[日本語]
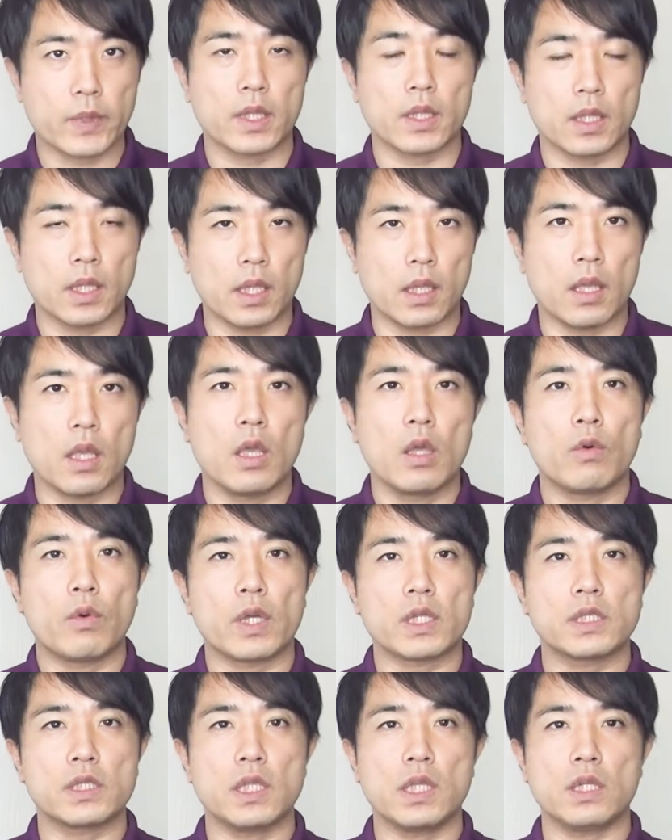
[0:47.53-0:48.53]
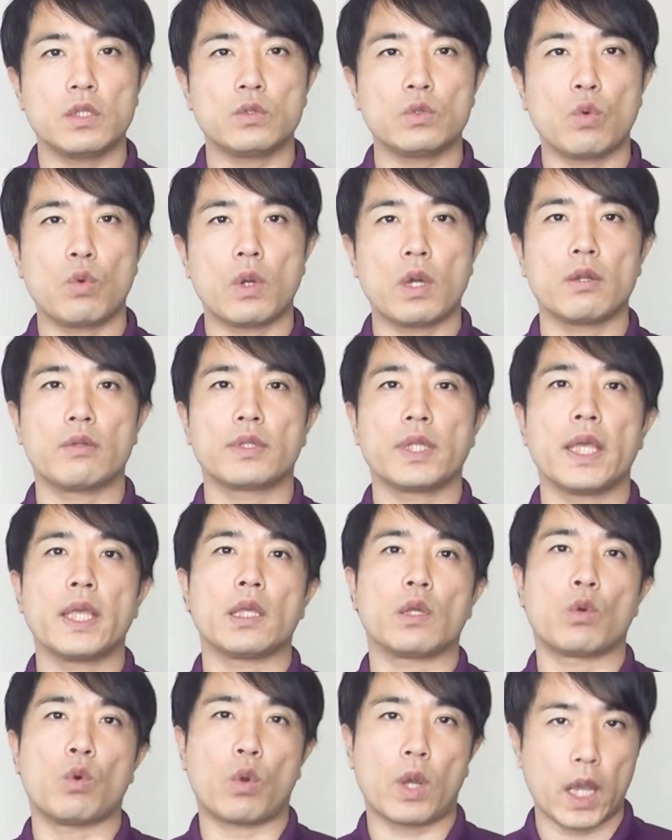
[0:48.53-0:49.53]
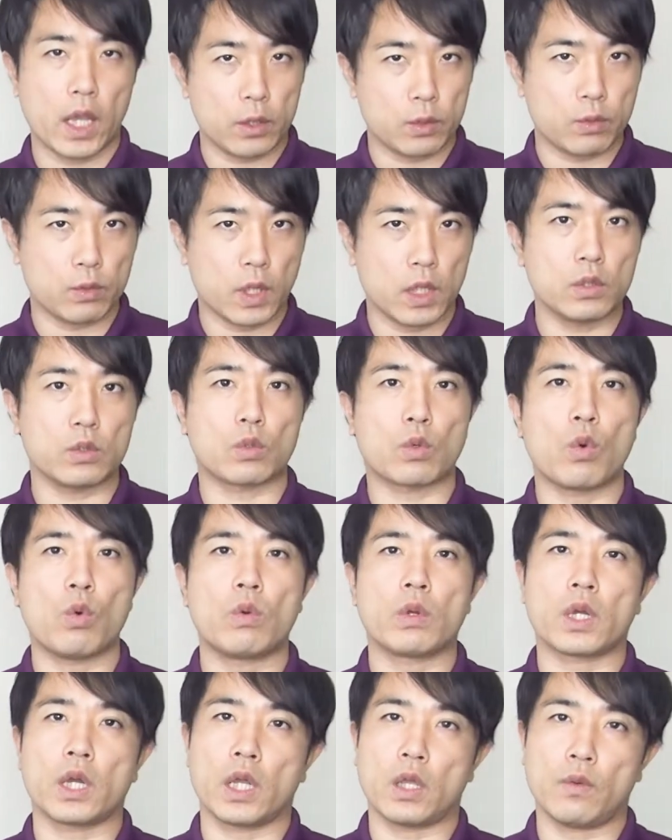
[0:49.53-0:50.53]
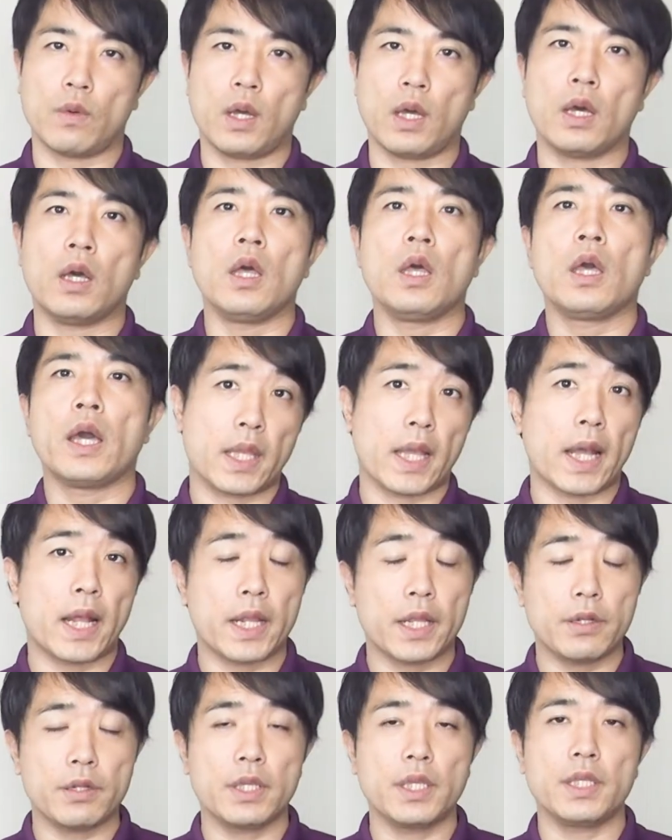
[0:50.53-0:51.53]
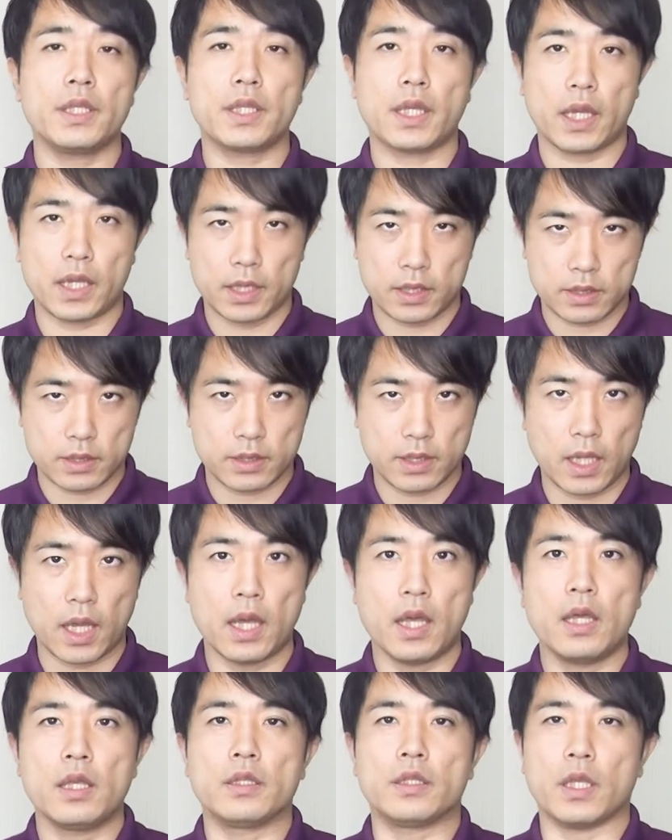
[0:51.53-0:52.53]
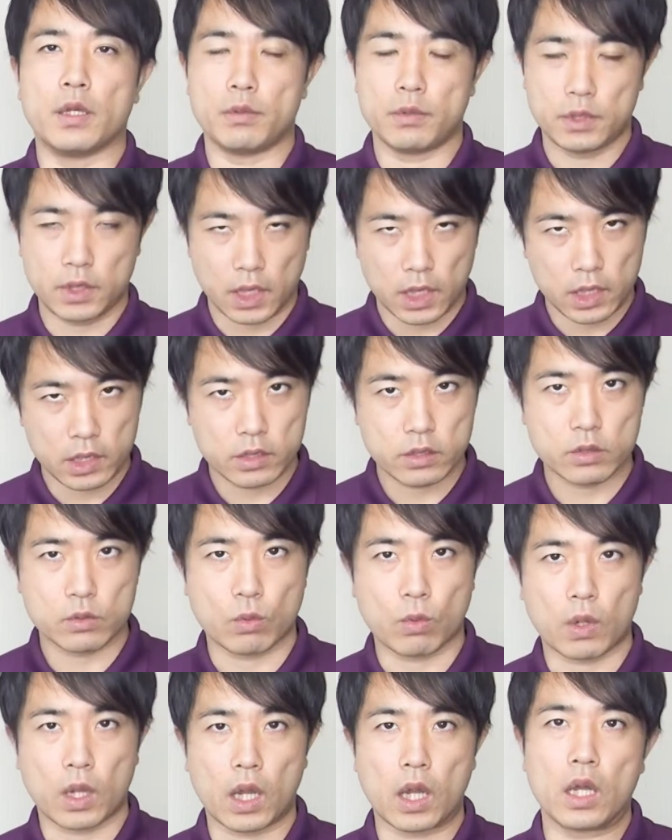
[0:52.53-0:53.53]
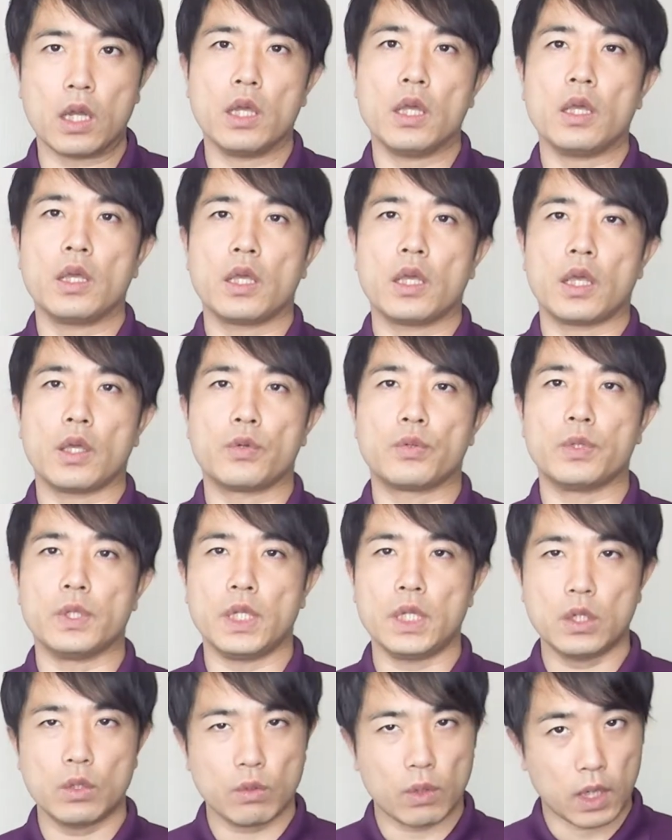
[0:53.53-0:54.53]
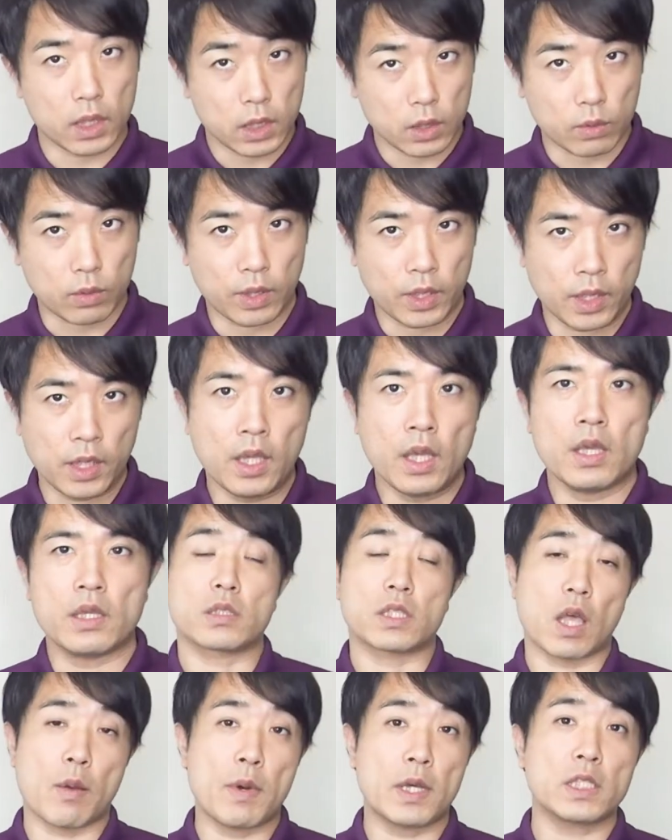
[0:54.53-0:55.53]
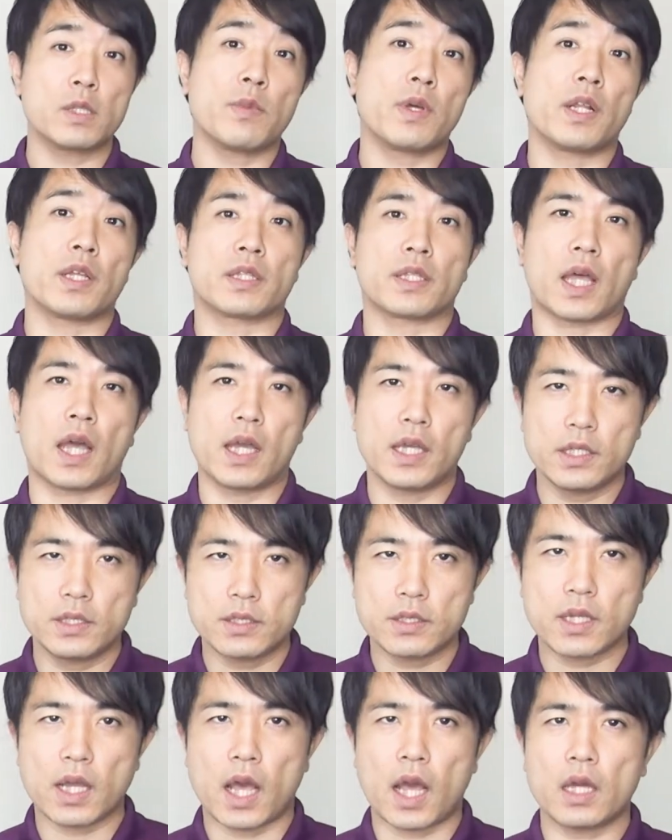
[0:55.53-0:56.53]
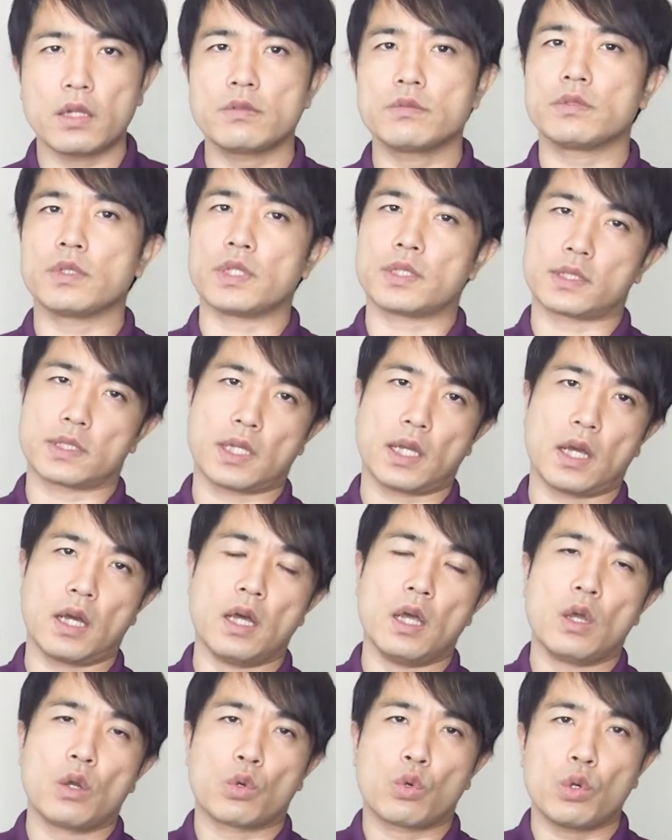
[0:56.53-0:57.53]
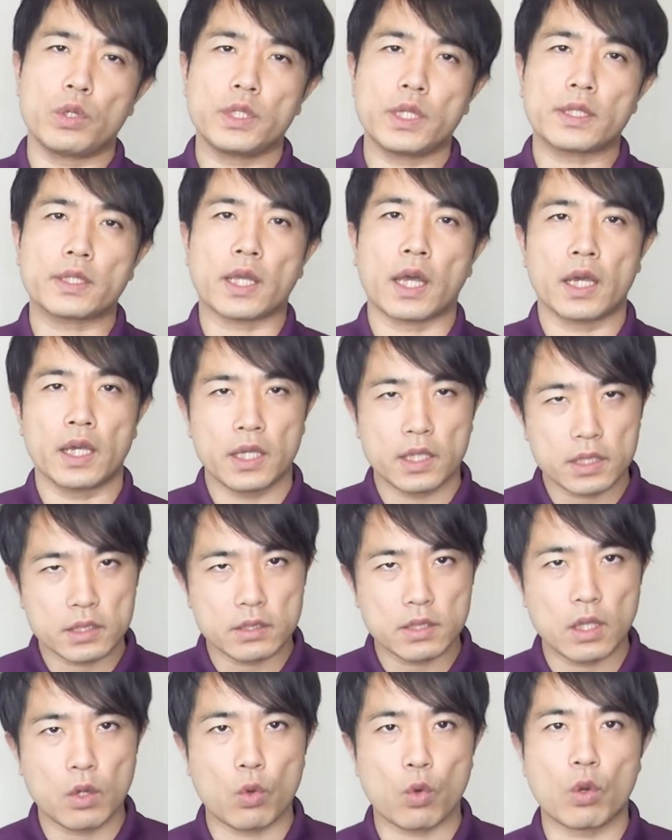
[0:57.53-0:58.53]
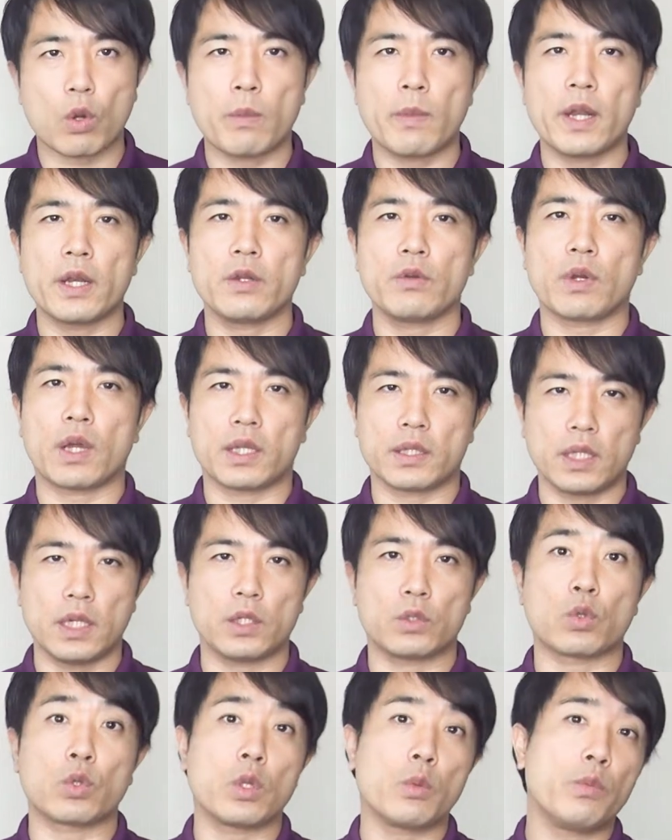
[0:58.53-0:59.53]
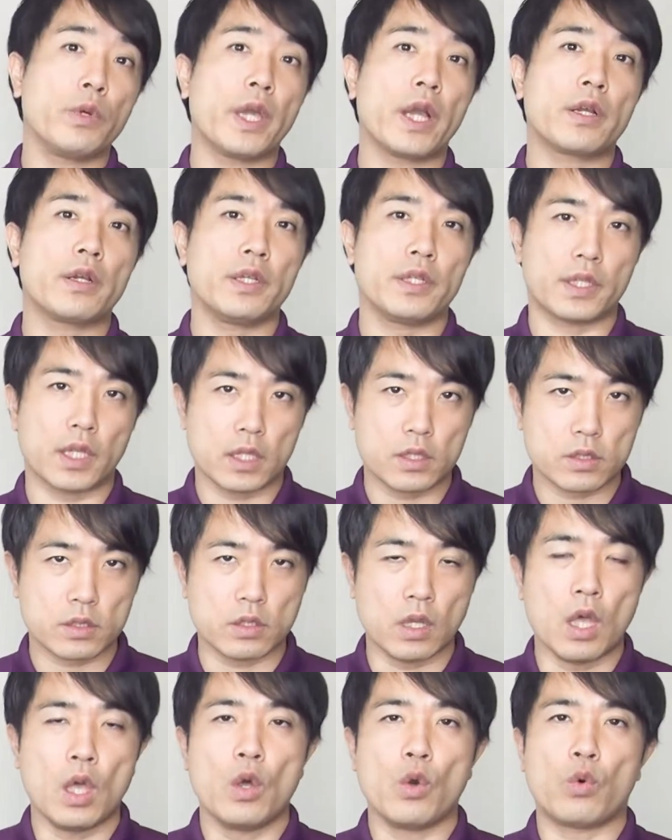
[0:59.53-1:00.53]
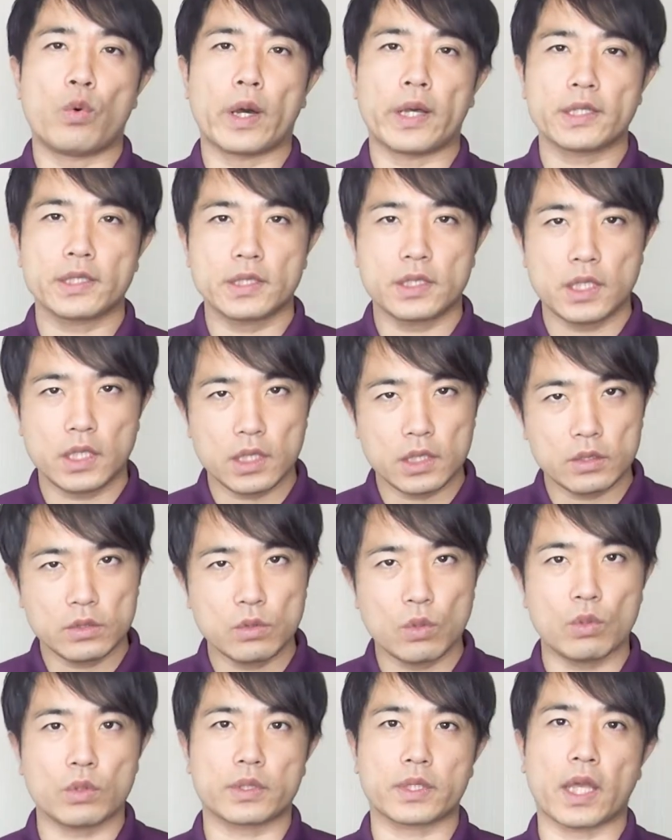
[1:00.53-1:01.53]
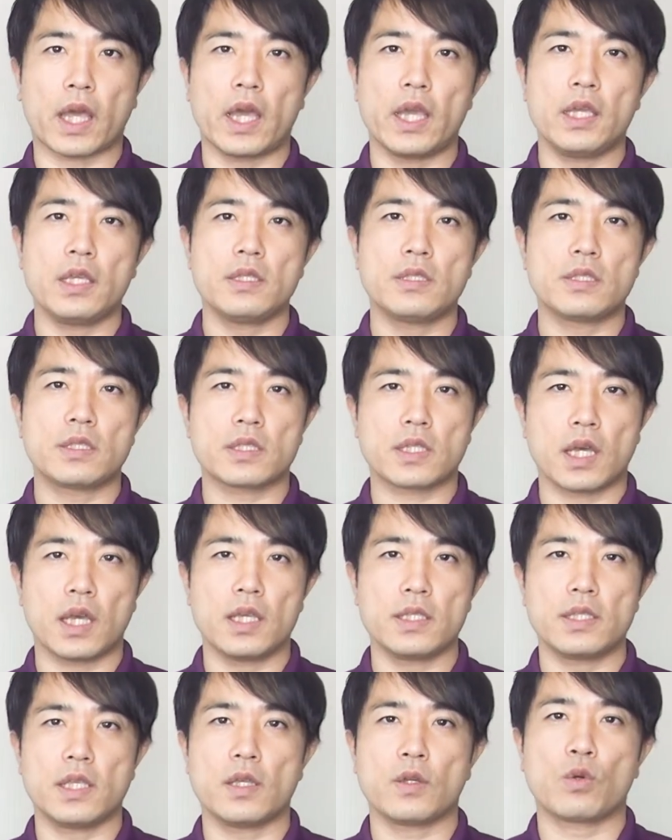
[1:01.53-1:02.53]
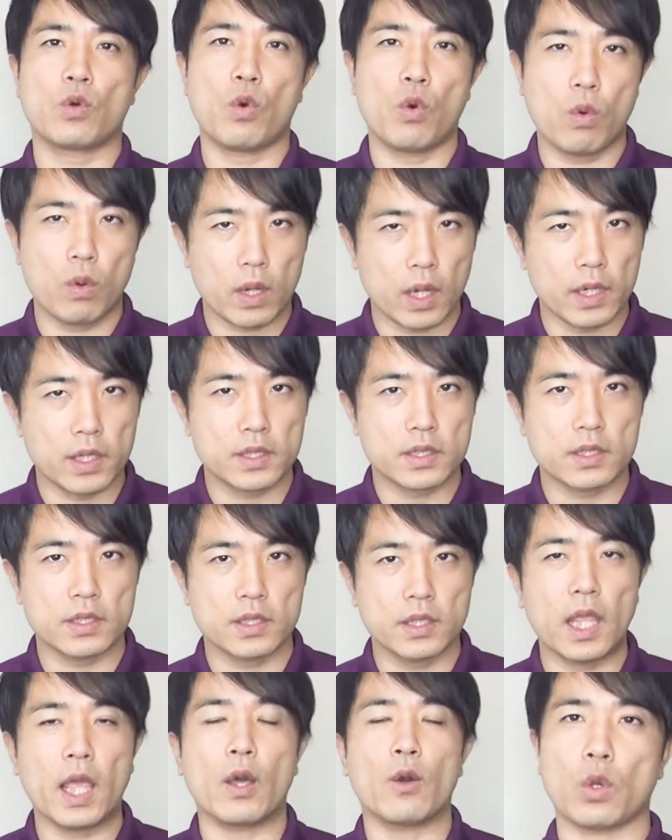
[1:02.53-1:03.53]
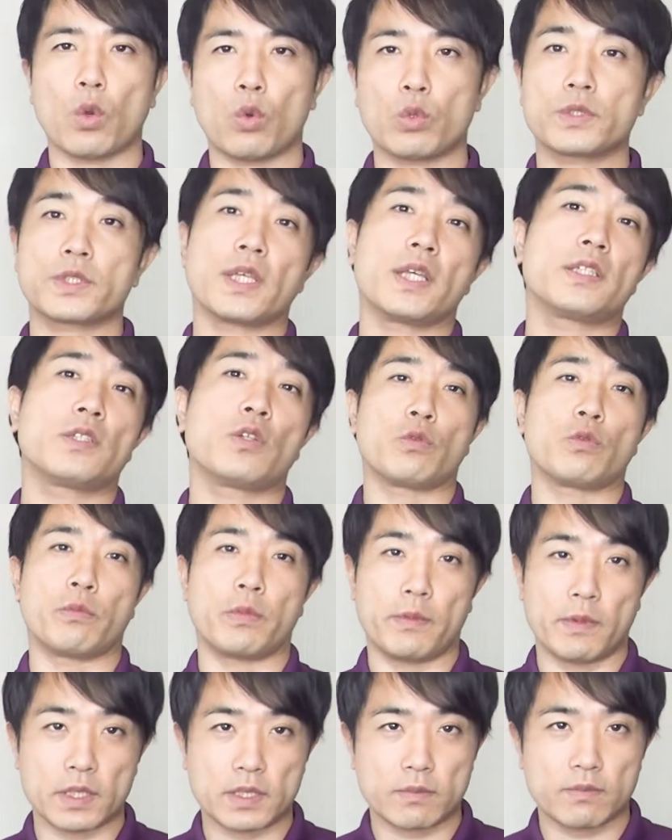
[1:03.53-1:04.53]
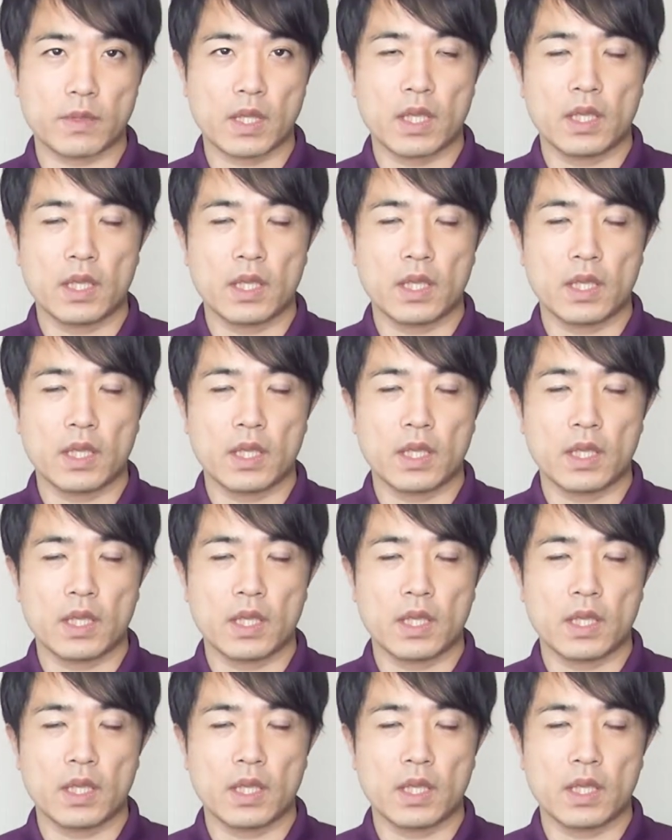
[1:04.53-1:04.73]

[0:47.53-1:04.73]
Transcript: で、ファスティング動画のだいごかいとなる今回は、アレルギー体質やデブ体質とか、えー、不妊の方とかね、さまざまな体質があるんですが、こういった体質でお困りの方にとても役に立つファスティングの体質改善効果についてお伝えと思います。